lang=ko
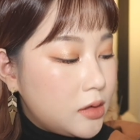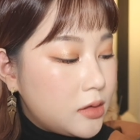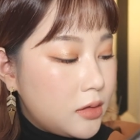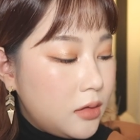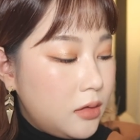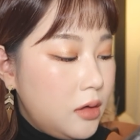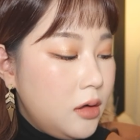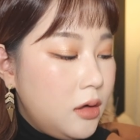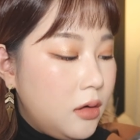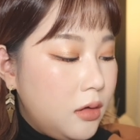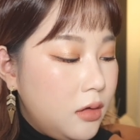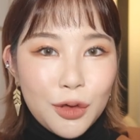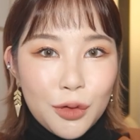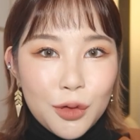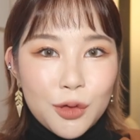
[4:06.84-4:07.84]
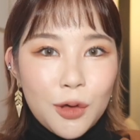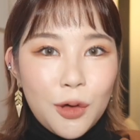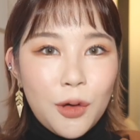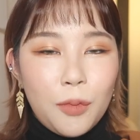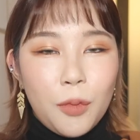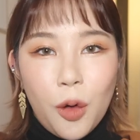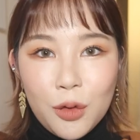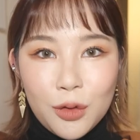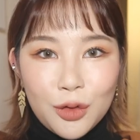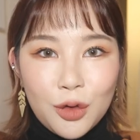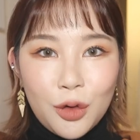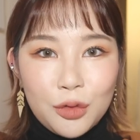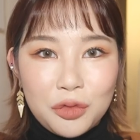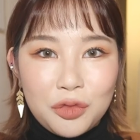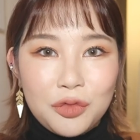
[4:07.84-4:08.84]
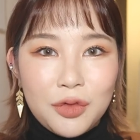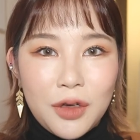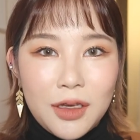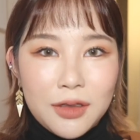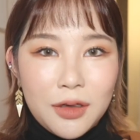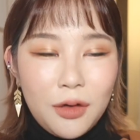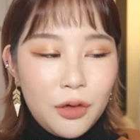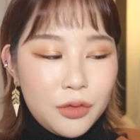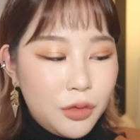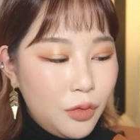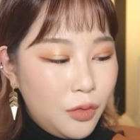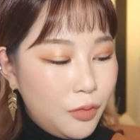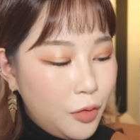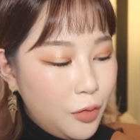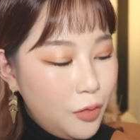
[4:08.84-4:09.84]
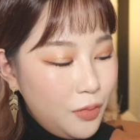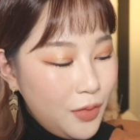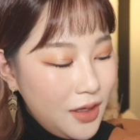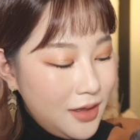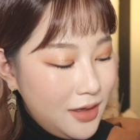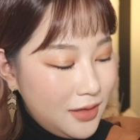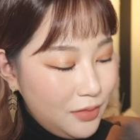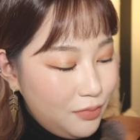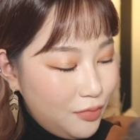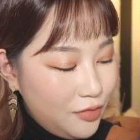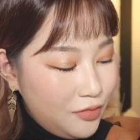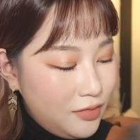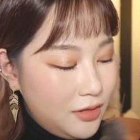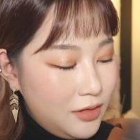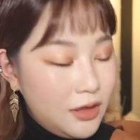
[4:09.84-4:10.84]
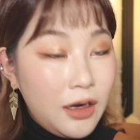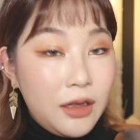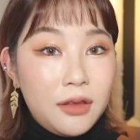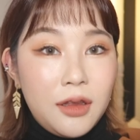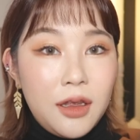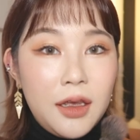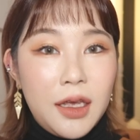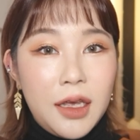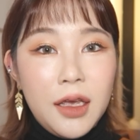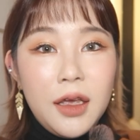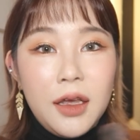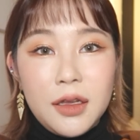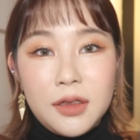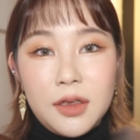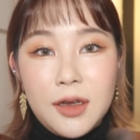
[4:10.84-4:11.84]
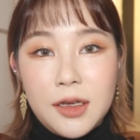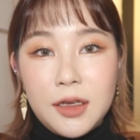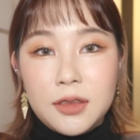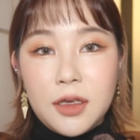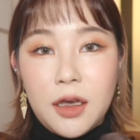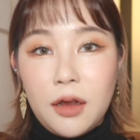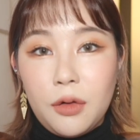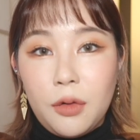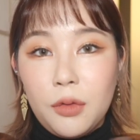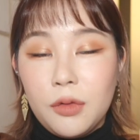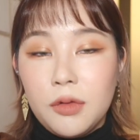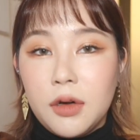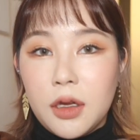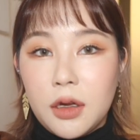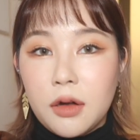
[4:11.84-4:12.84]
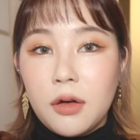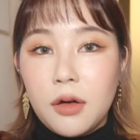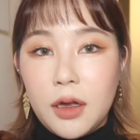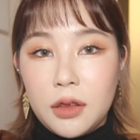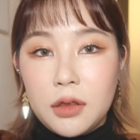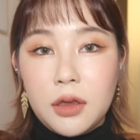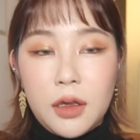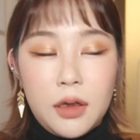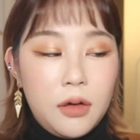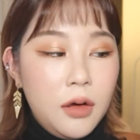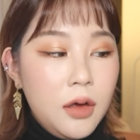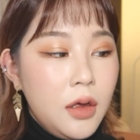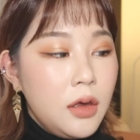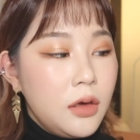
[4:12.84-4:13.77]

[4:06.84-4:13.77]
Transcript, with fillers: 있어요. 저처럼 엄청 누래서 조금 고민이신 분들한테 되게 잘 어울릴 것 같아요.